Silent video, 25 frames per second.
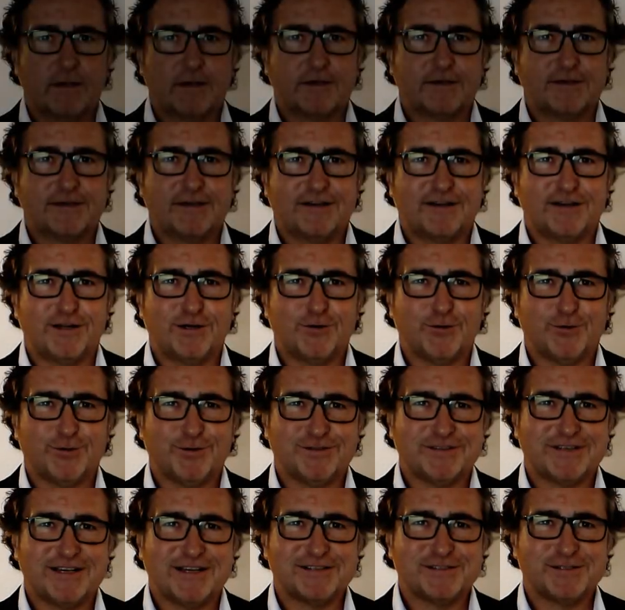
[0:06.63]
Ja, hallo
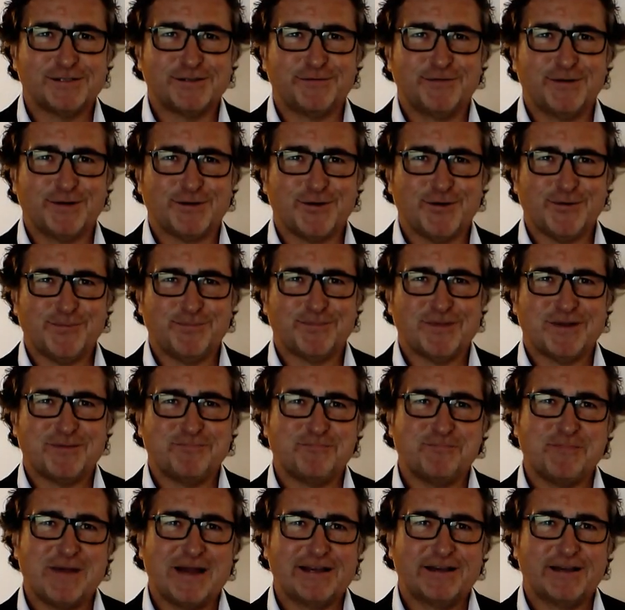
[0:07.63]
und herzlich willkommen.
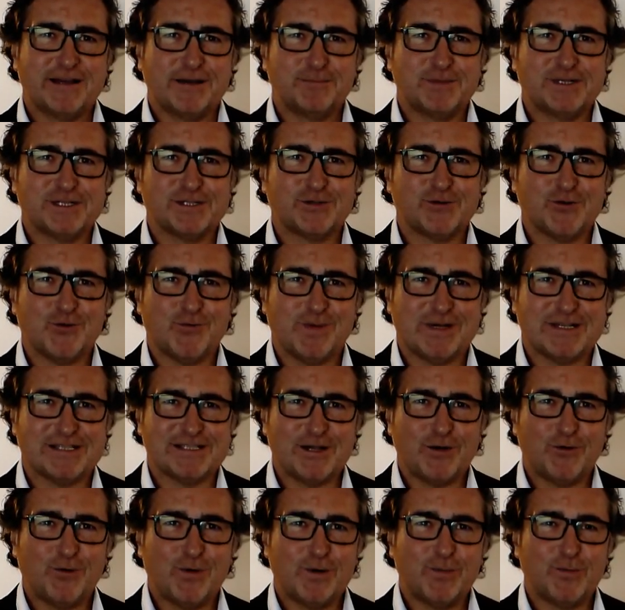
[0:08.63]
Mein Name ist Thomas
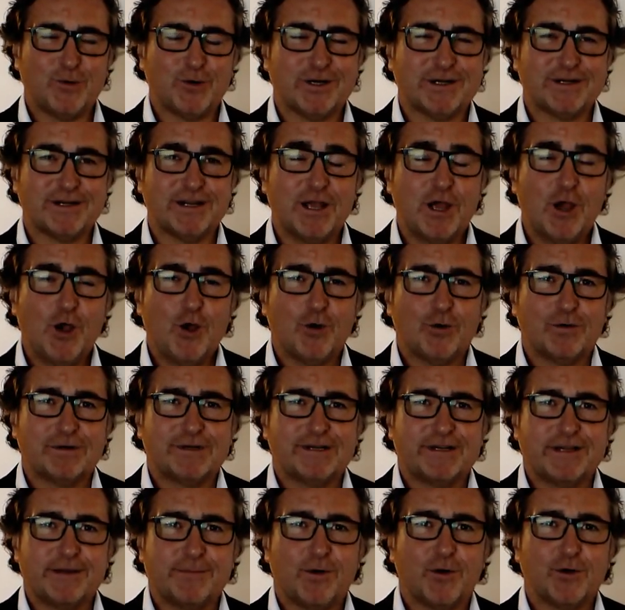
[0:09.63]
Sauerborn und
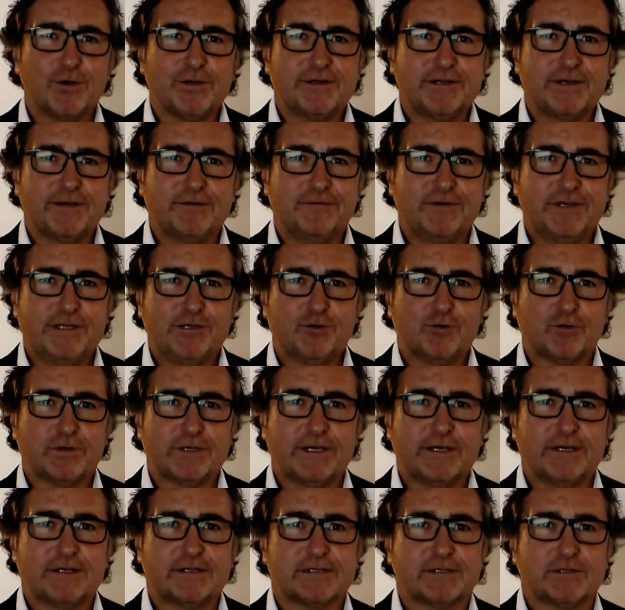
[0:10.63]
in dem heutigen Video
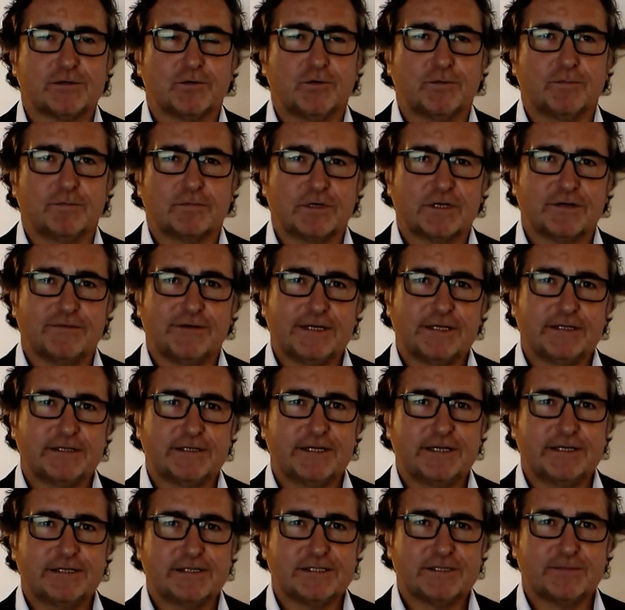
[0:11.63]
geht es um
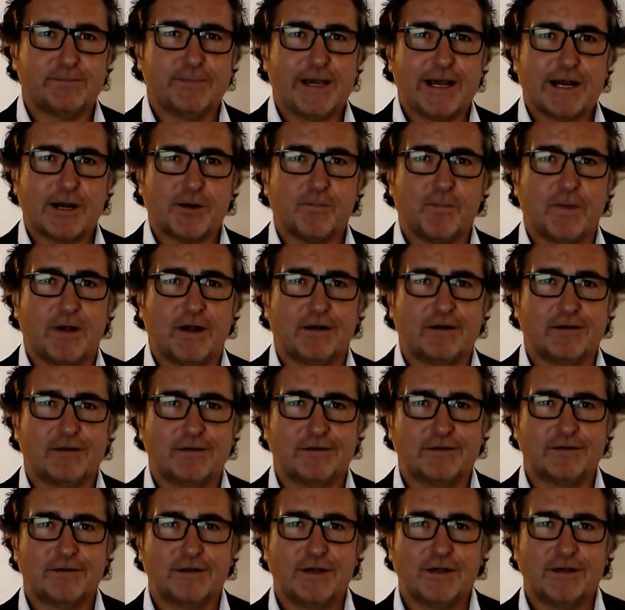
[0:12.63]

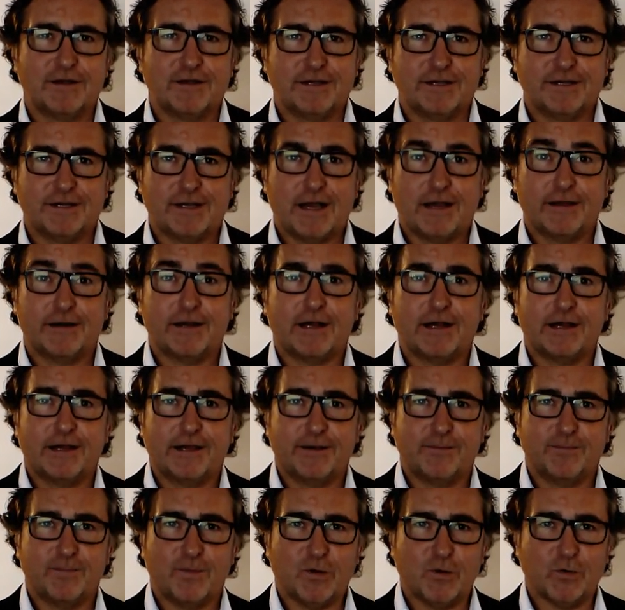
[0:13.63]
Qualitätsmerkmale in einer
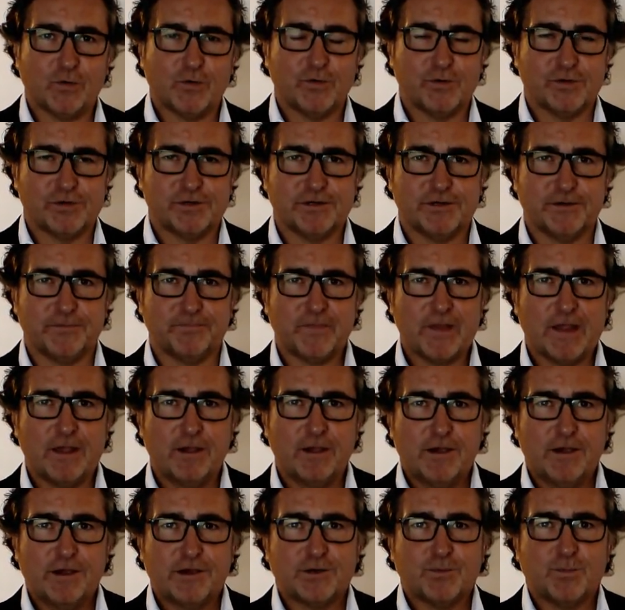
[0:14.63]
Einbauküche.
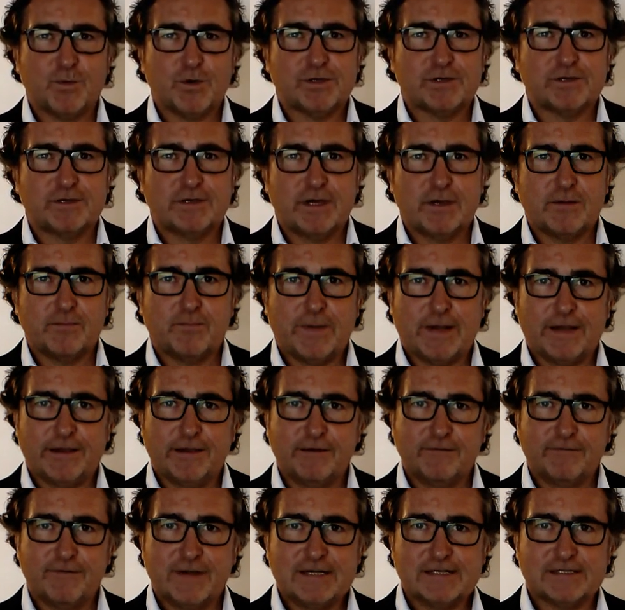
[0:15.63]
Ich möchte dir ein paar
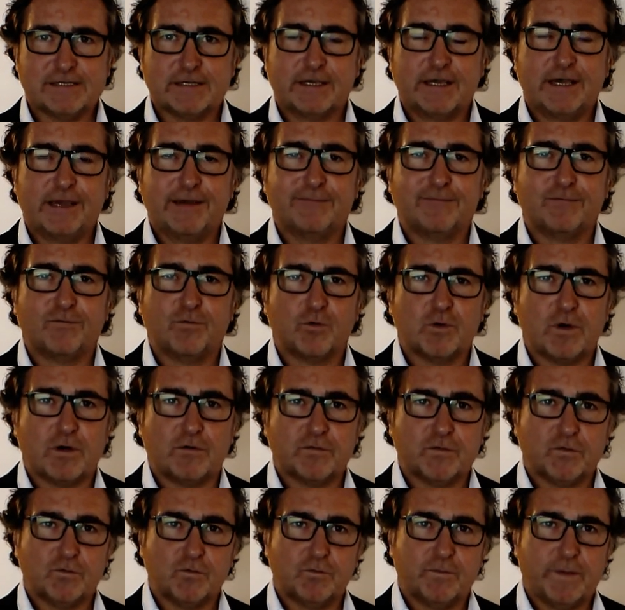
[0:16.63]
Hinweise geben,
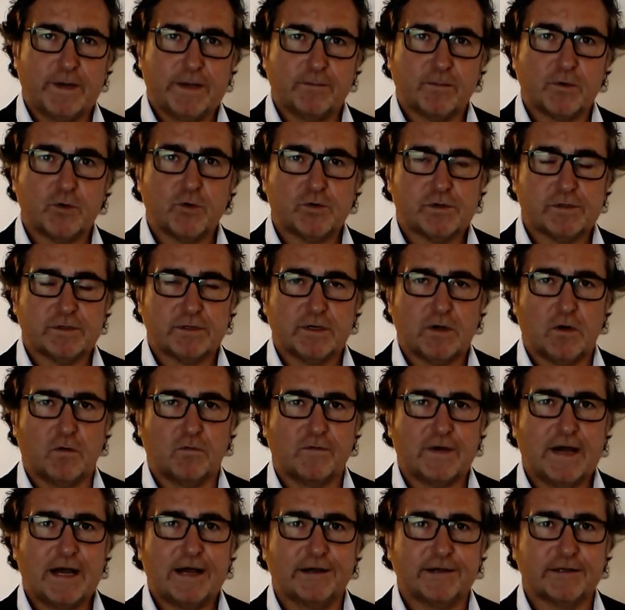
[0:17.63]
worauf du beim
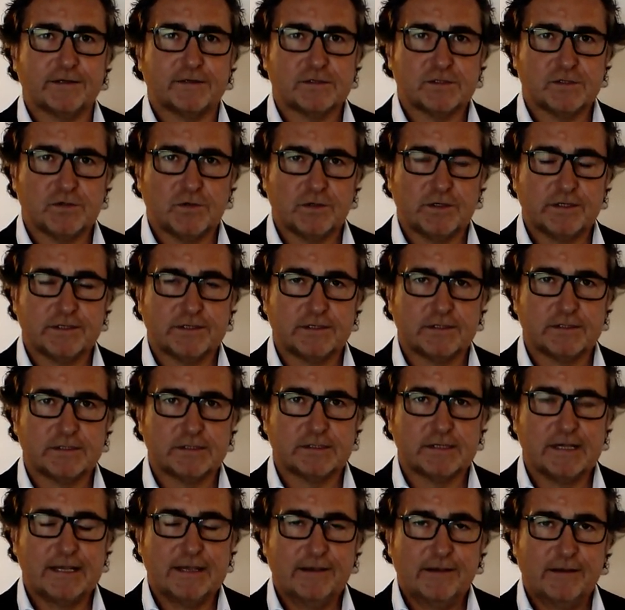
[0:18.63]
Küchenkauf achten
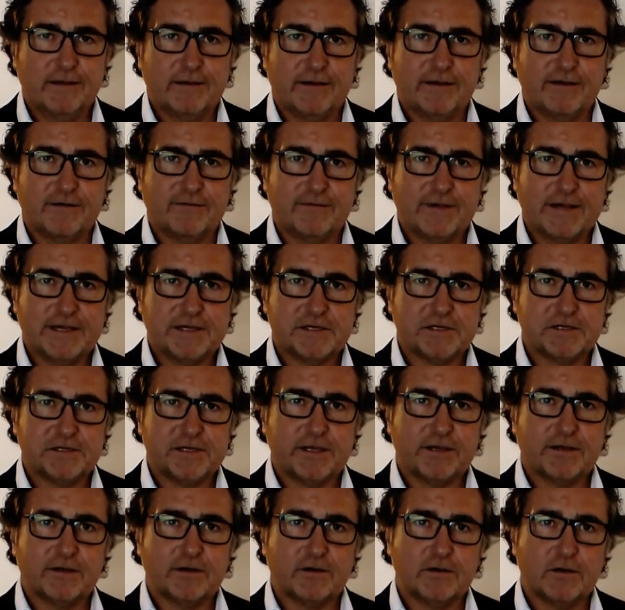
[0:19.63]
solltest, äh, welche
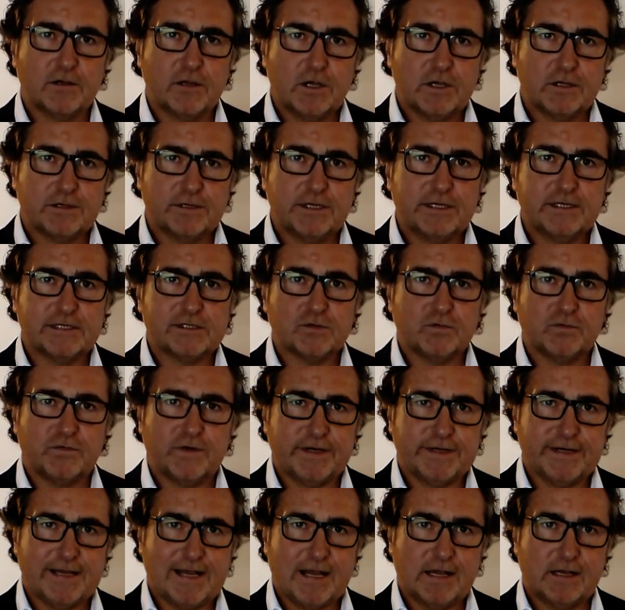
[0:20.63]
Dinge nicht zu
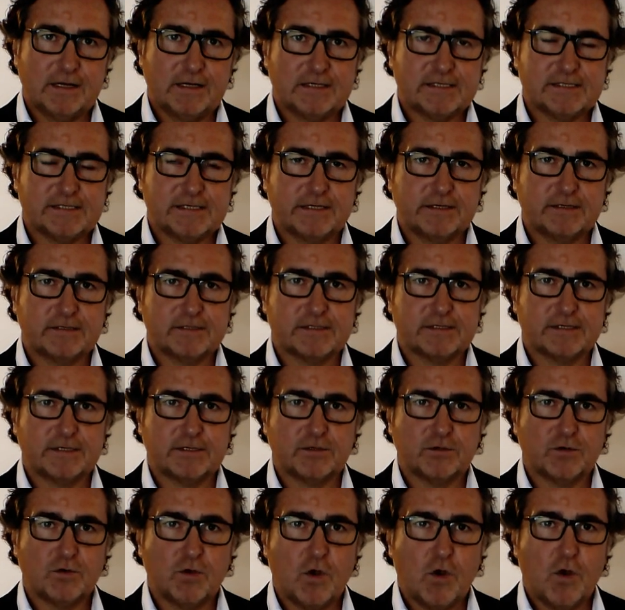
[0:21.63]
vernachlässigen
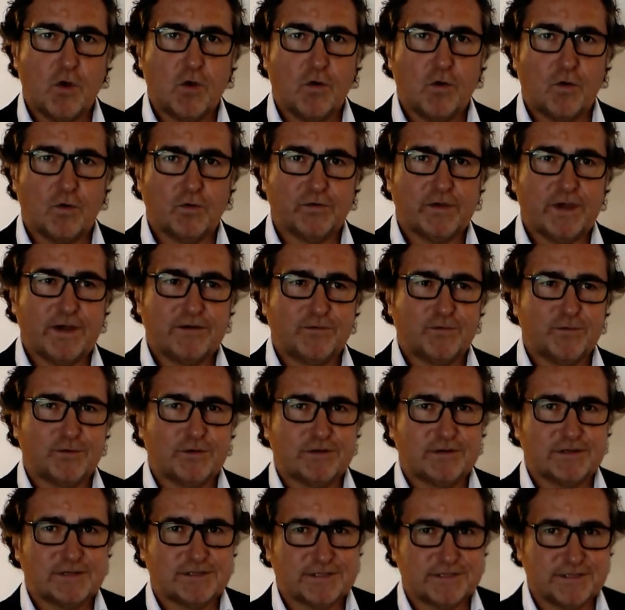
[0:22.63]
sind und
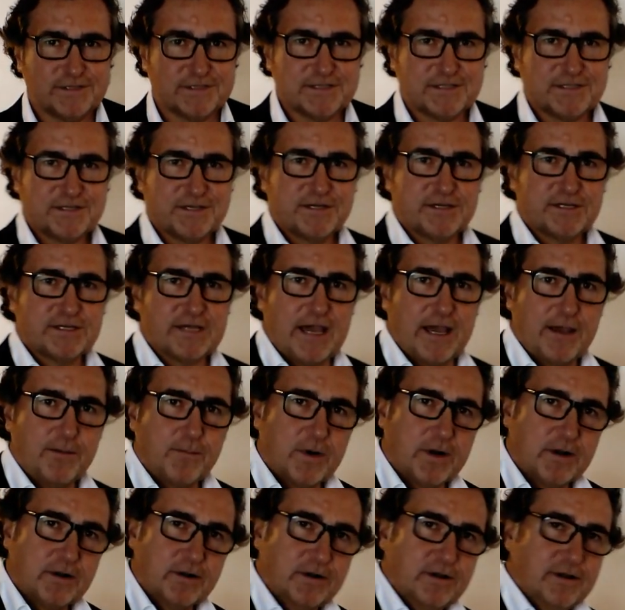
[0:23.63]
dafür skizziere ich
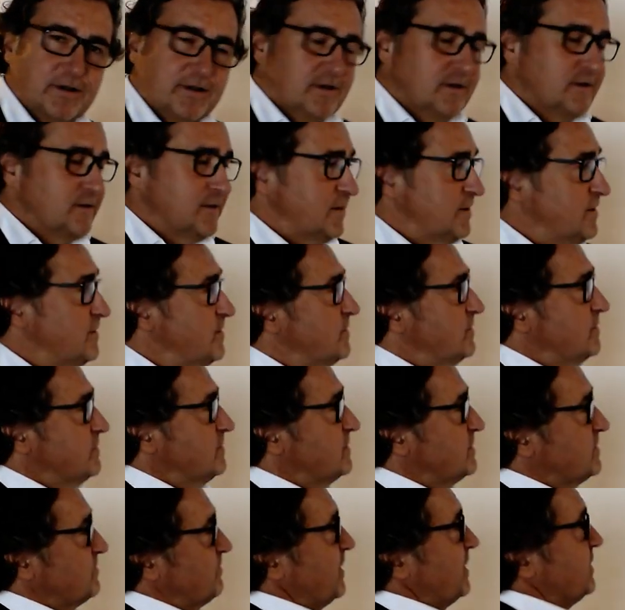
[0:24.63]
einmal äh,
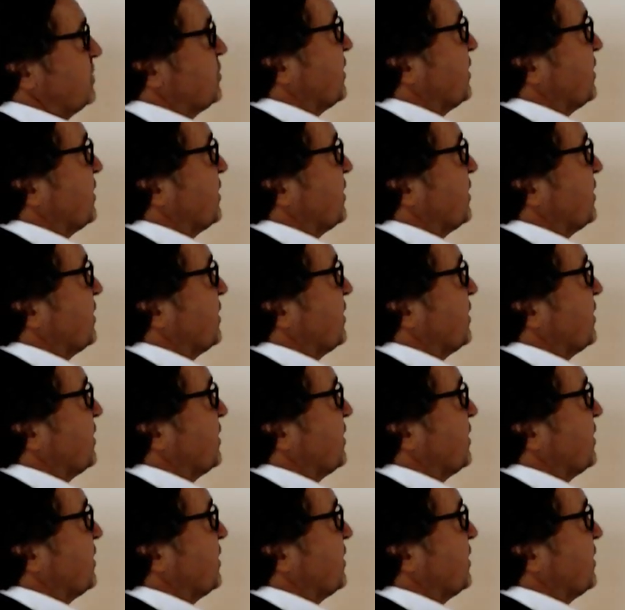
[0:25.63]
zwei